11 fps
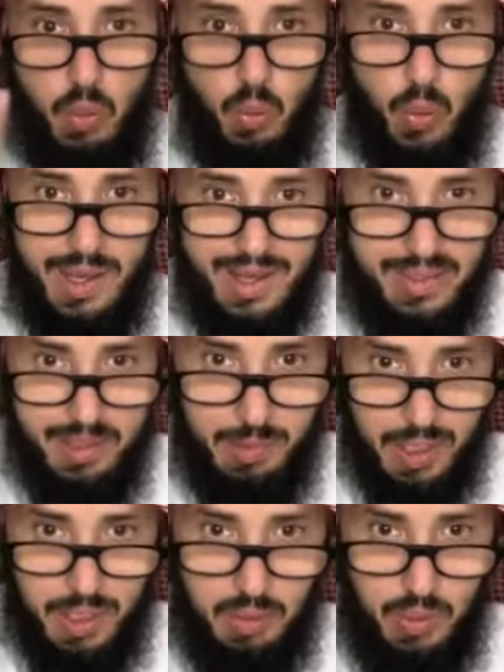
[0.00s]
وغضب
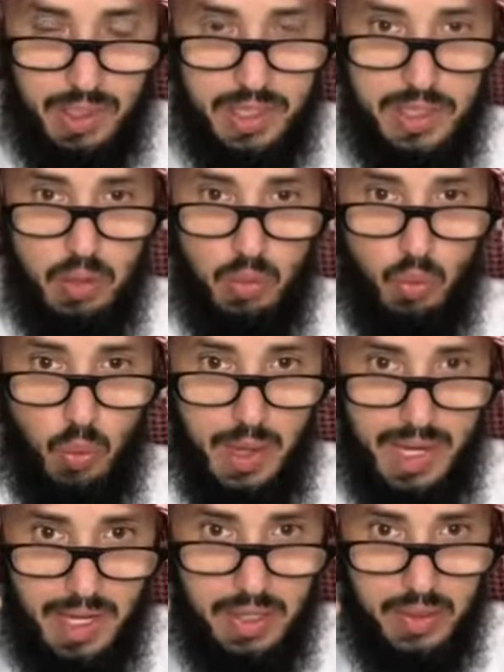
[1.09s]
الله عليه
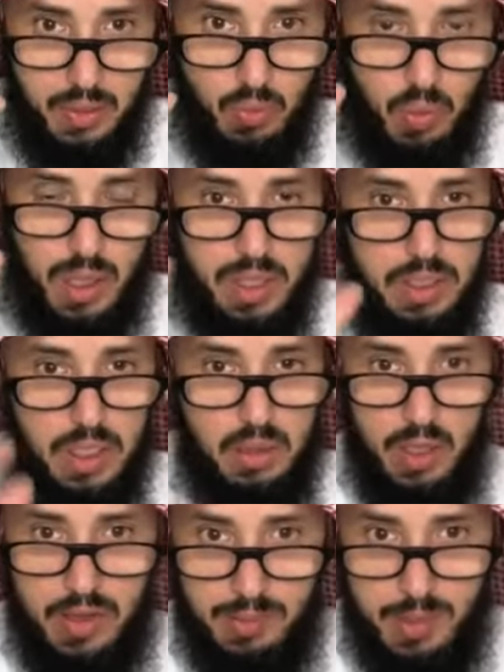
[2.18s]
ولعنه وعد له
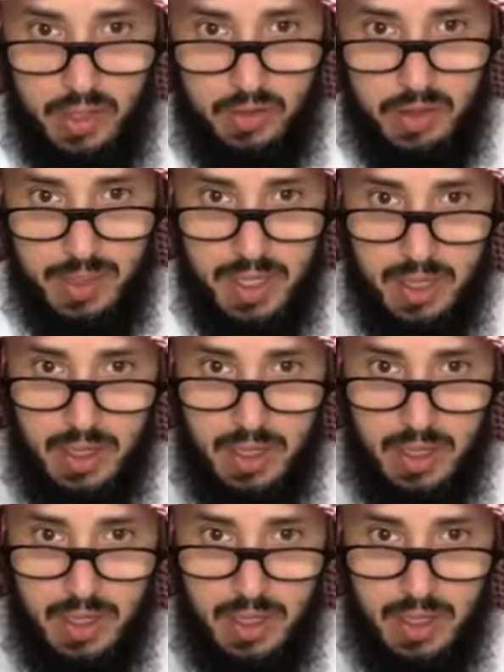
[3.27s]
عذابا عظيما